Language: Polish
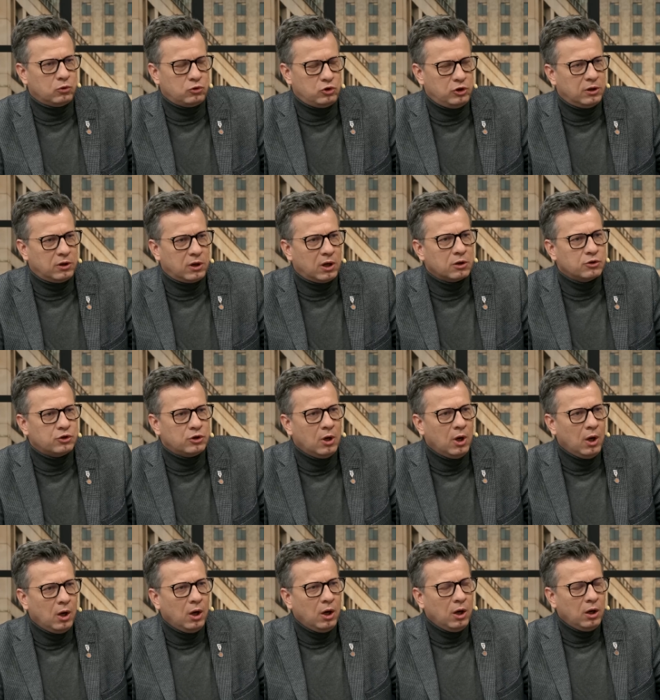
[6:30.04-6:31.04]
docierać.
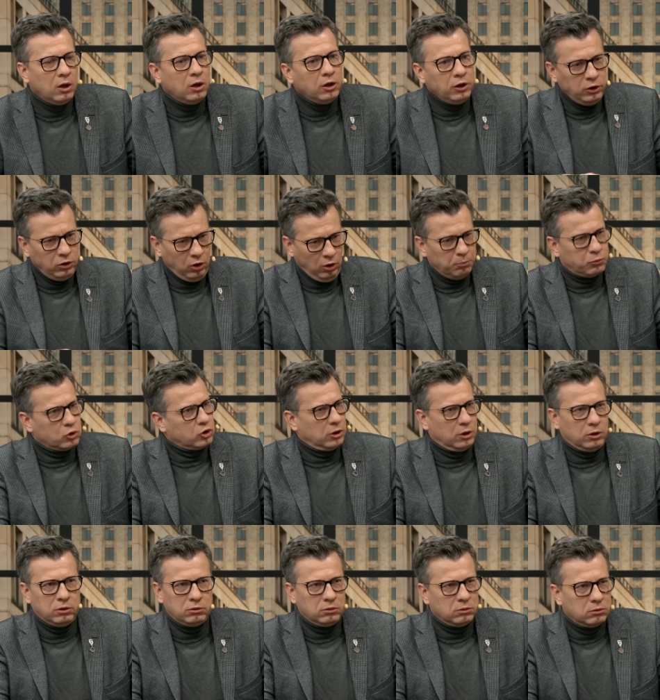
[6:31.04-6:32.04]
I
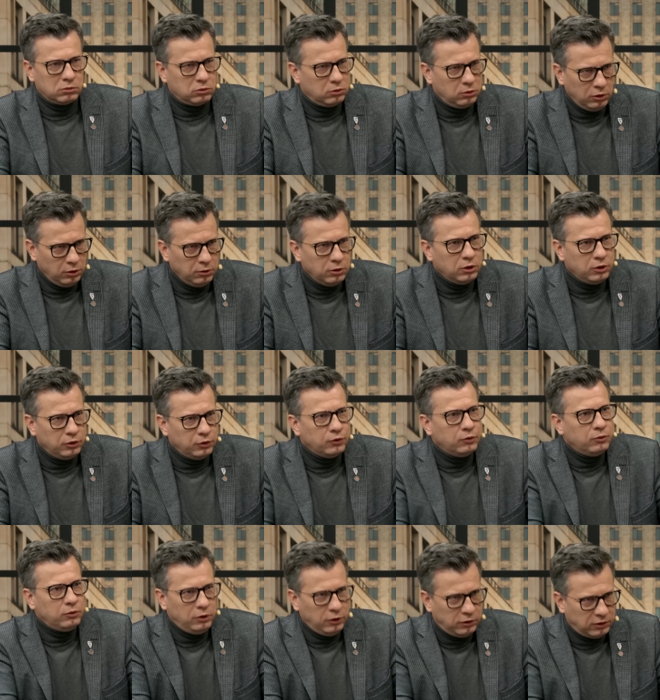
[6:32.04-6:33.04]
dobrze, i,
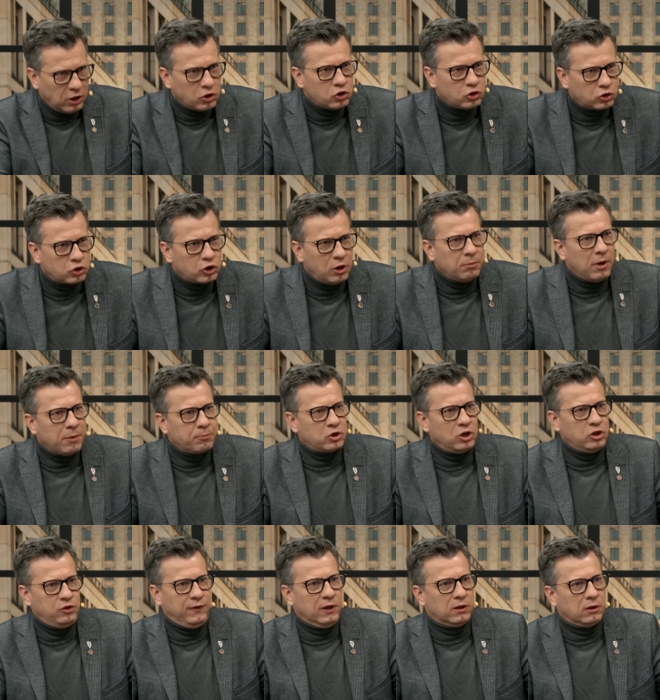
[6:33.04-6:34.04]
i, i też trzeba
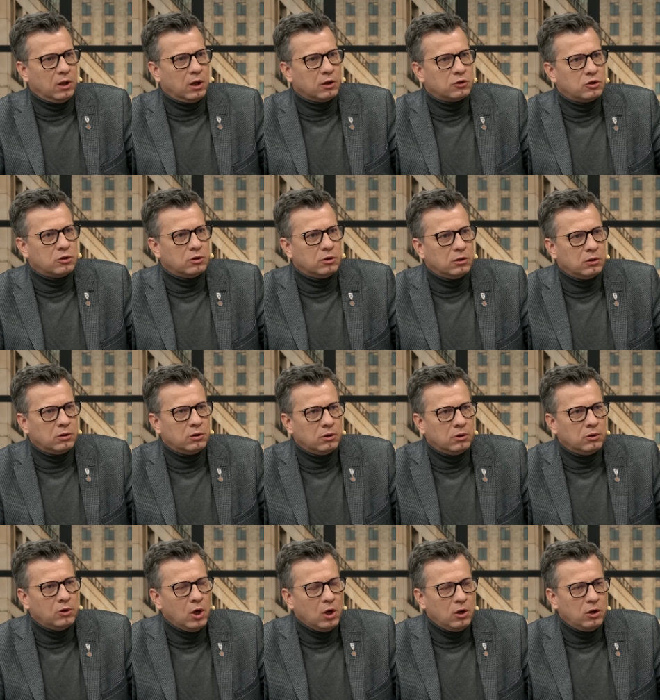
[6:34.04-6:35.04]
prześwietlać e,
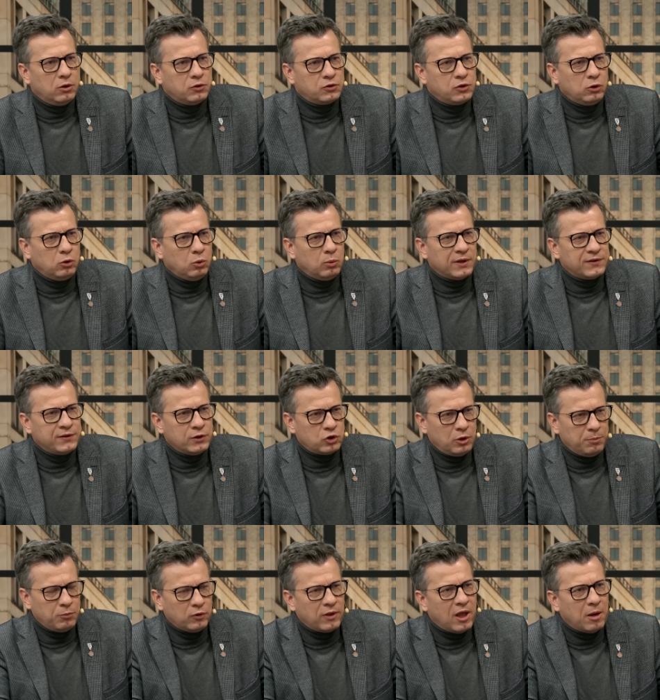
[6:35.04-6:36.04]
e, sytuację,
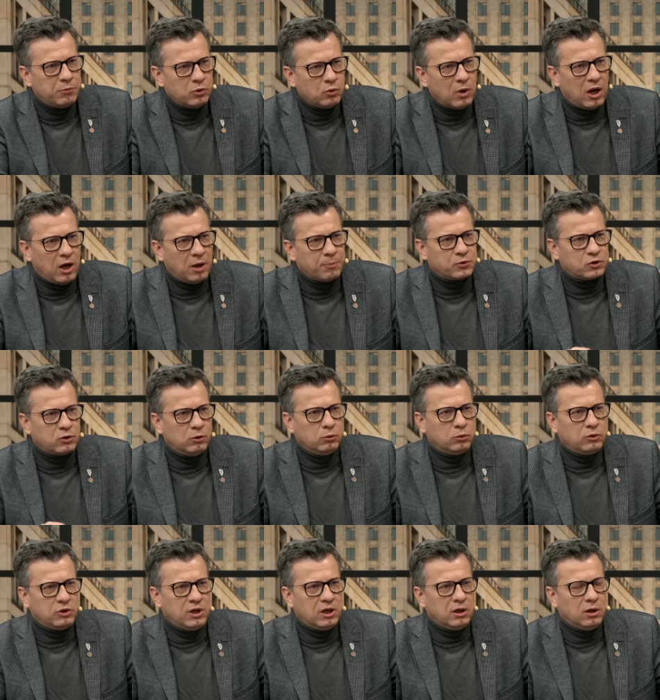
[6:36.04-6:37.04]
żeby ona była
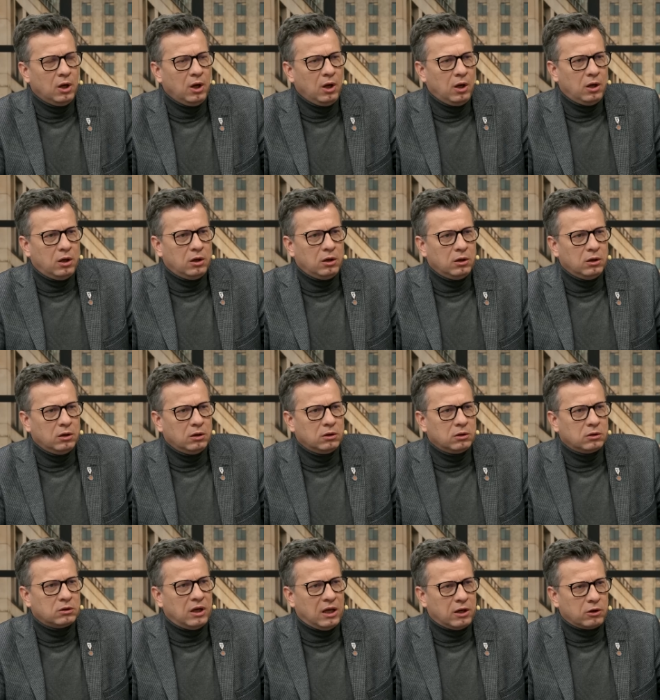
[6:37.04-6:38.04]
absolutnie e,
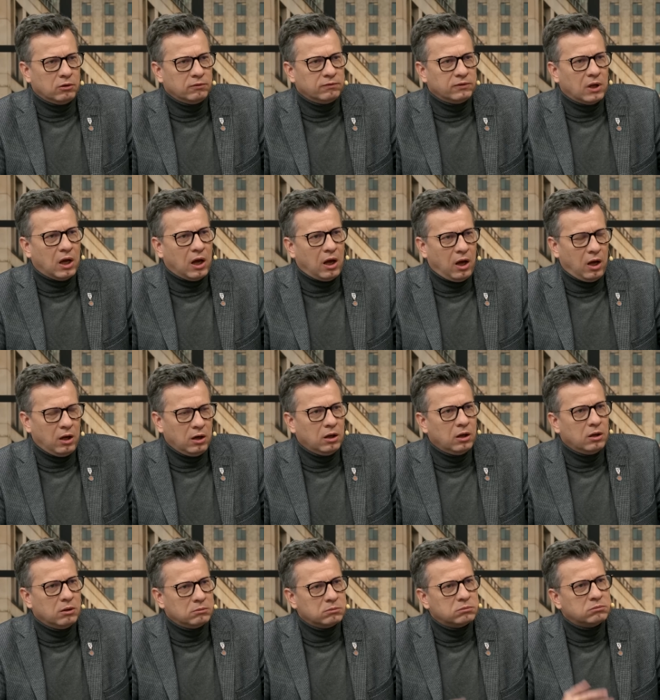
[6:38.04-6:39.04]
klarowna, mhm.
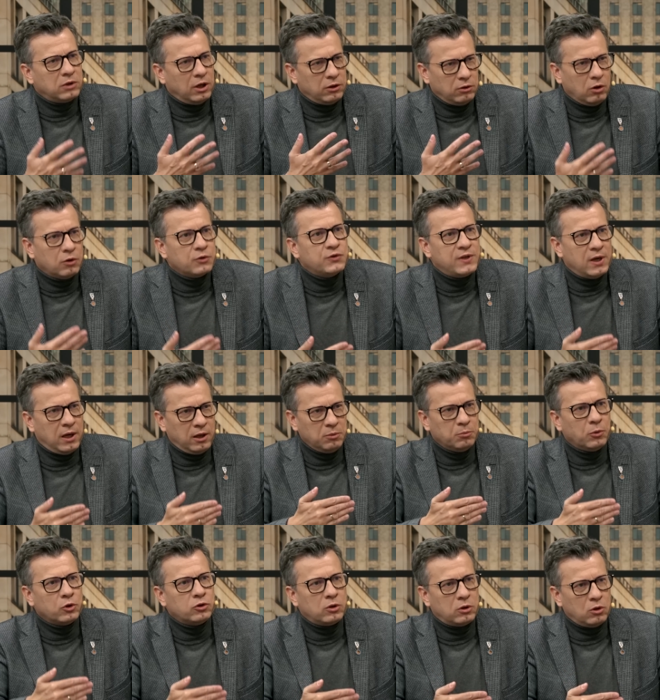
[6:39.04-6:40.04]
ale ten ocean
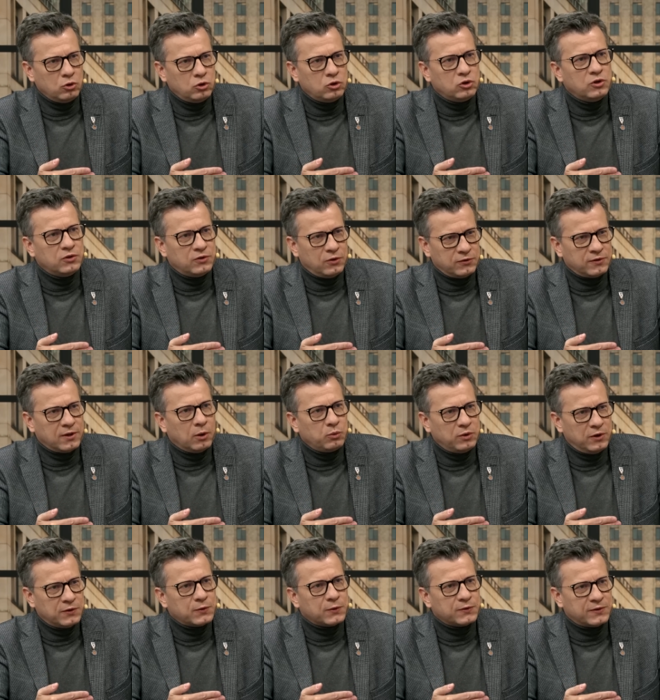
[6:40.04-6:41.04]
mądrości został
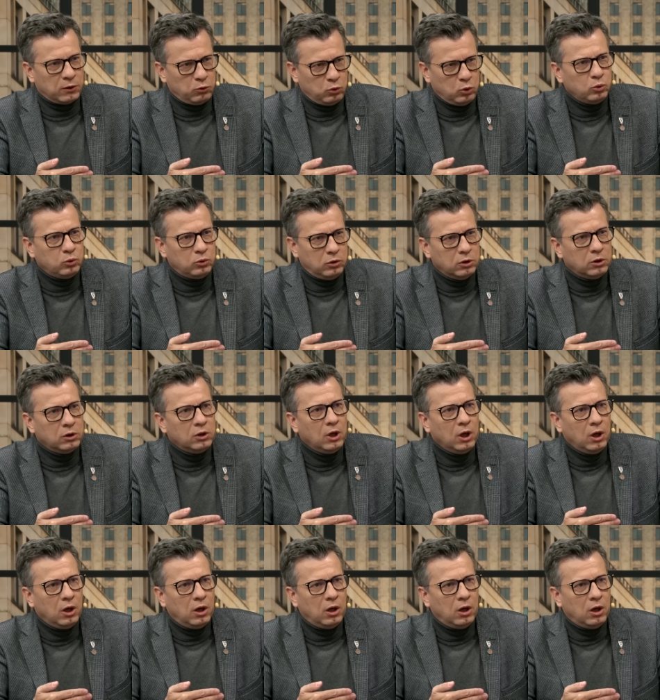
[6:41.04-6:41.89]
nieco zatruty